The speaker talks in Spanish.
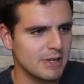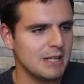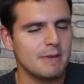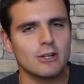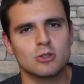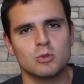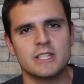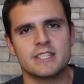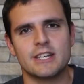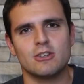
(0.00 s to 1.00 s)
mil y pico
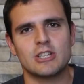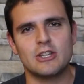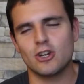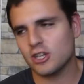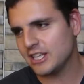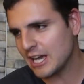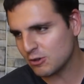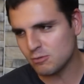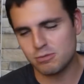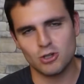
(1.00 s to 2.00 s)
tweets de J. Jordi ya
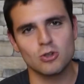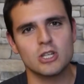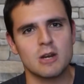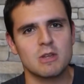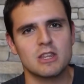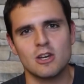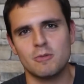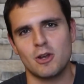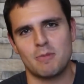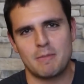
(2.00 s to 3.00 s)
cumplió su
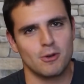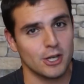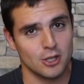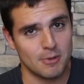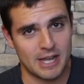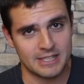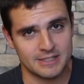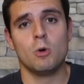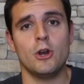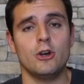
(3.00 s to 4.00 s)
servicio, pero para poquito
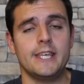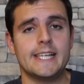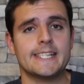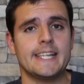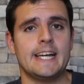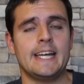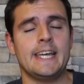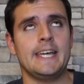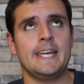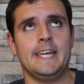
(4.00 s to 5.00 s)
más. Bueno, y esta,
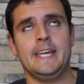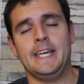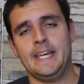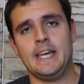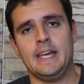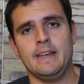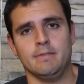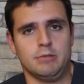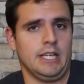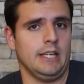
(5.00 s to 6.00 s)

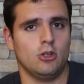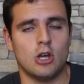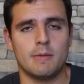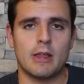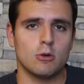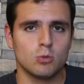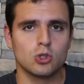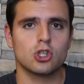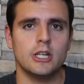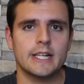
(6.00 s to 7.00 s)
eh, sí, yo he hablado
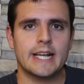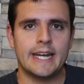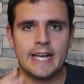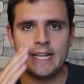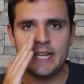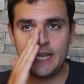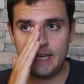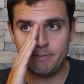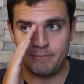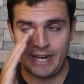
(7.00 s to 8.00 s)
mucho en el canal
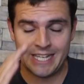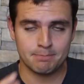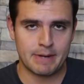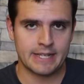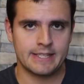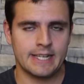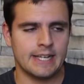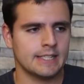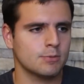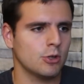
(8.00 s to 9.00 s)
de, las
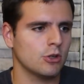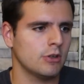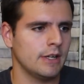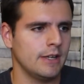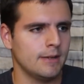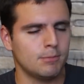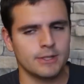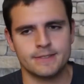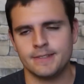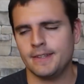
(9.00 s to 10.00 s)
prácticas, bueno, eh,
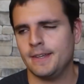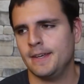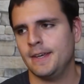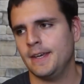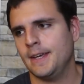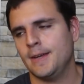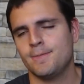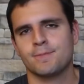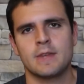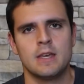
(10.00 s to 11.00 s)
pues...
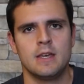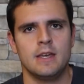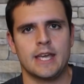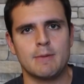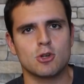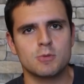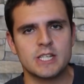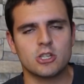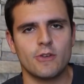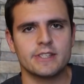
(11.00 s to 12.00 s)
Eh, que hemos
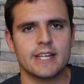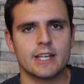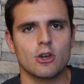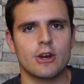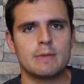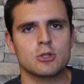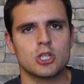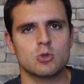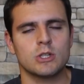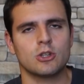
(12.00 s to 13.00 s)
visto de Sergio
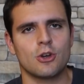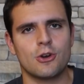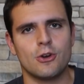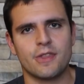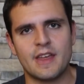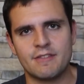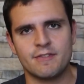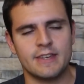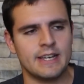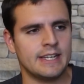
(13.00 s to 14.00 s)
Ramos y su entorno,
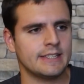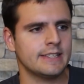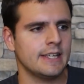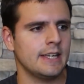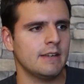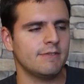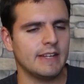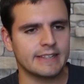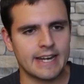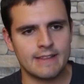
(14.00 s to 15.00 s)
zafias,
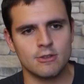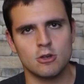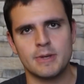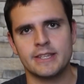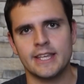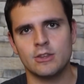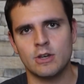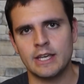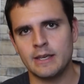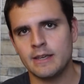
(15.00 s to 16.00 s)
filtrando,
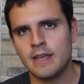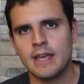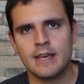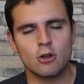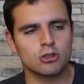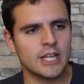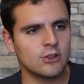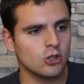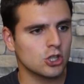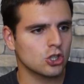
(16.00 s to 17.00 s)
metiendo ahí
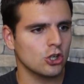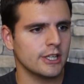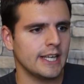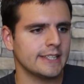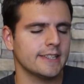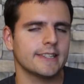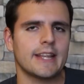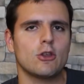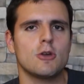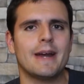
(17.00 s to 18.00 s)
contando historias,
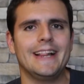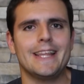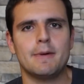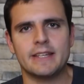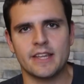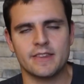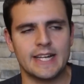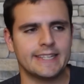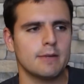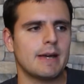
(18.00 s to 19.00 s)
intentando llevar el debate
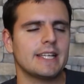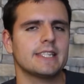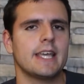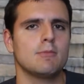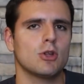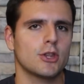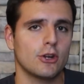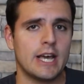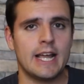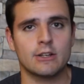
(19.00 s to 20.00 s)
hacia el tema este
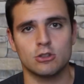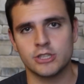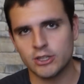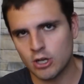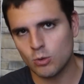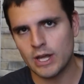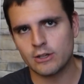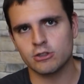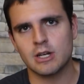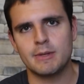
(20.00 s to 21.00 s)
emocional, contando
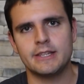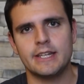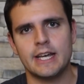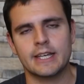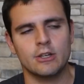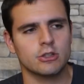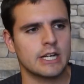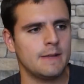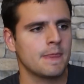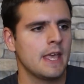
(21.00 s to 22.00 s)
alguna que otra mentira que
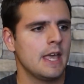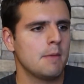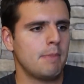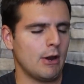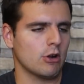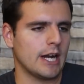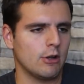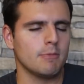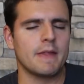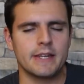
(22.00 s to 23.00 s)
otra. Pero
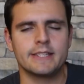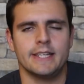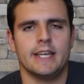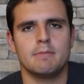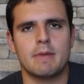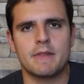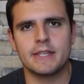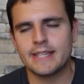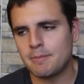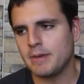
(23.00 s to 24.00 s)
claro, el Madrid sí, el
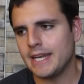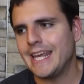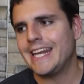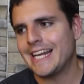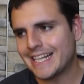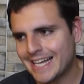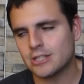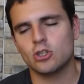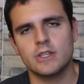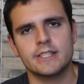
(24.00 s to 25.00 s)
Madrid también, en el
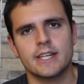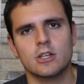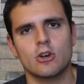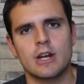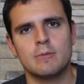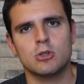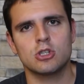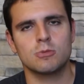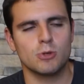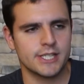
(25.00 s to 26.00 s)
caso de Sergio
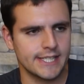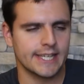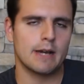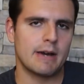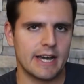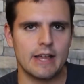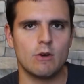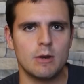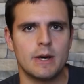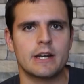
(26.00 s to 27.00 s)
Ramos, pues sí que ha
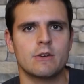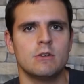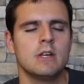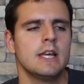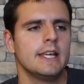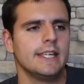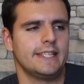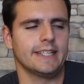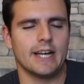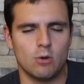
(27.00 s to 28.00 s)
bajado al barro y
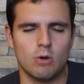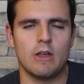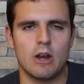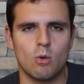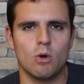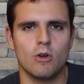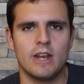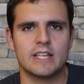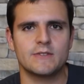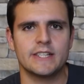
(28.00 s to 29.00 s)
sí que ha jugado al juego
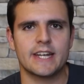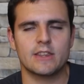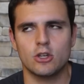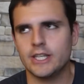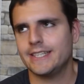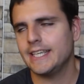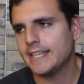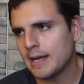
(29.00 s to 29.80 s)
de las filtraciones y